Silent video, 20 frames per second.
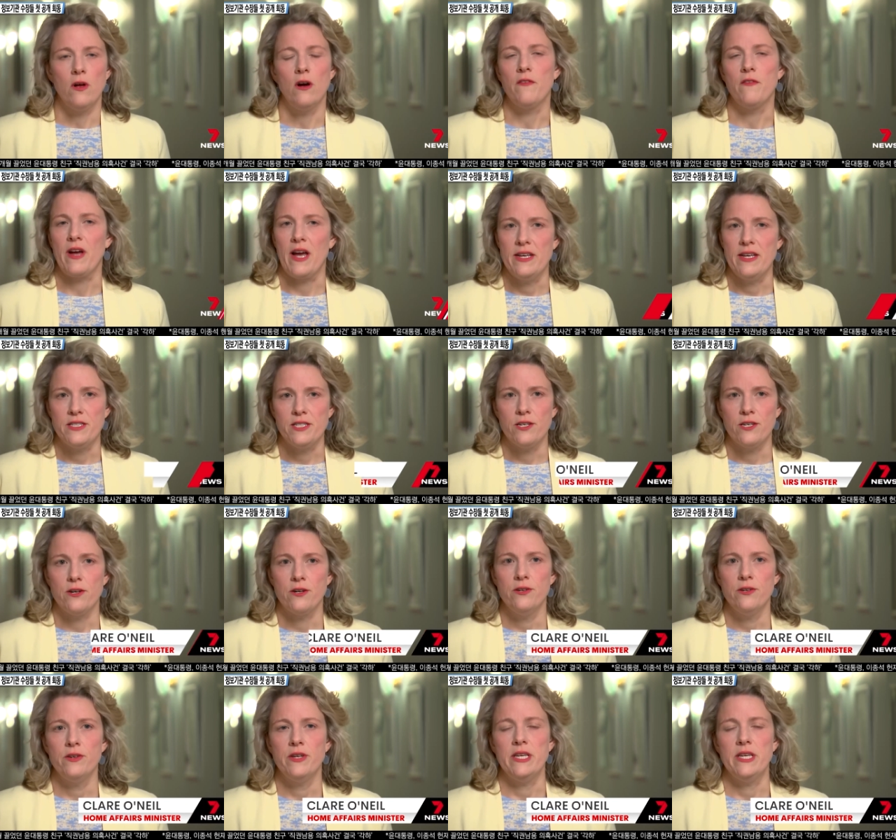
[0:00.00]
AI
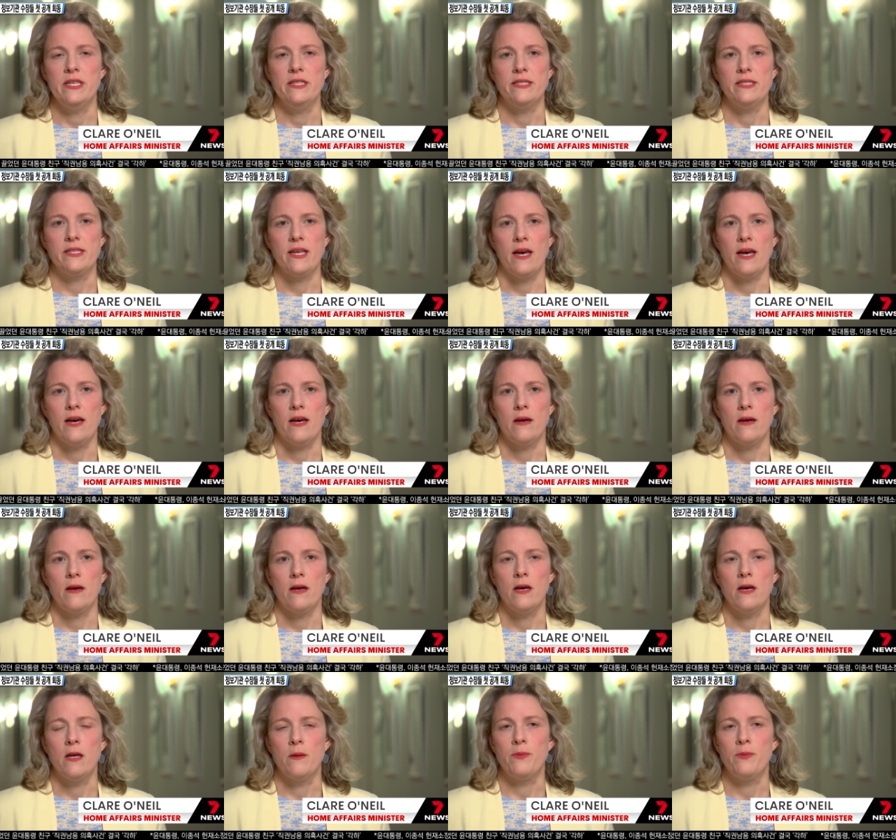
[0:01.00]
기술이 위법 uh, 행위를 uh,
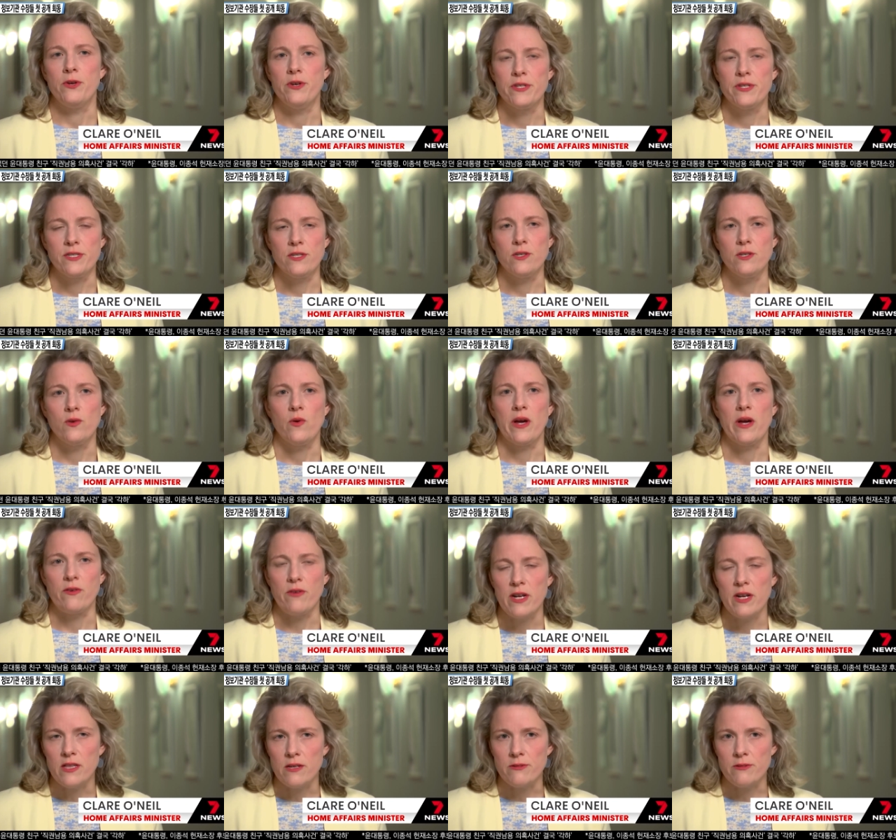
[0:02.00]
증폭시키는 수단이 될